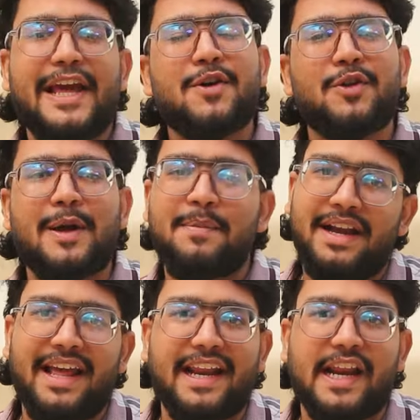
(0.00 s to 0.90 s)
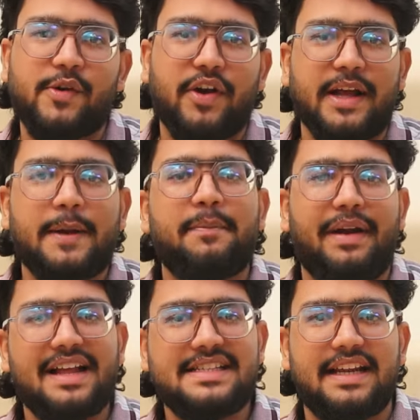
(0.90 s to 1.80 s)
டேக் ஆன் தமிழ் நேர்கள் வணக்கம்
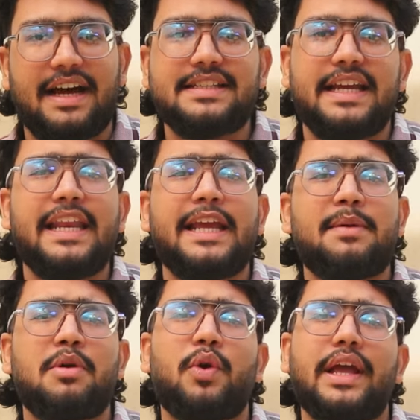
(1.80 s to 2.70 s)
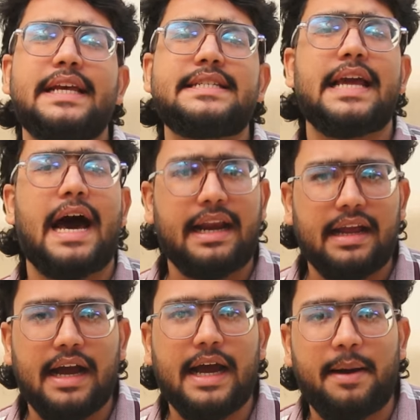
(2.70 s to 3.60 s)
நான் சிராஜ் இன்னைக்கு நம்ம கூட கெஸ்ட் யார்
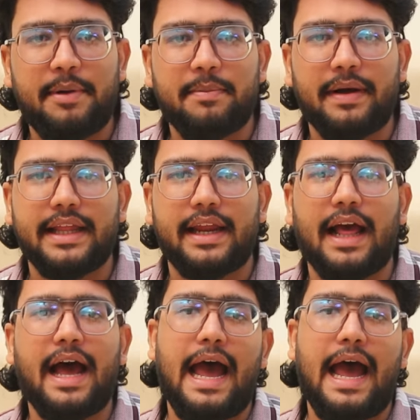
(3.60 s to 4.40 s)
இருக்காங்க அப்படின்னு பாத்தீங்கன்னா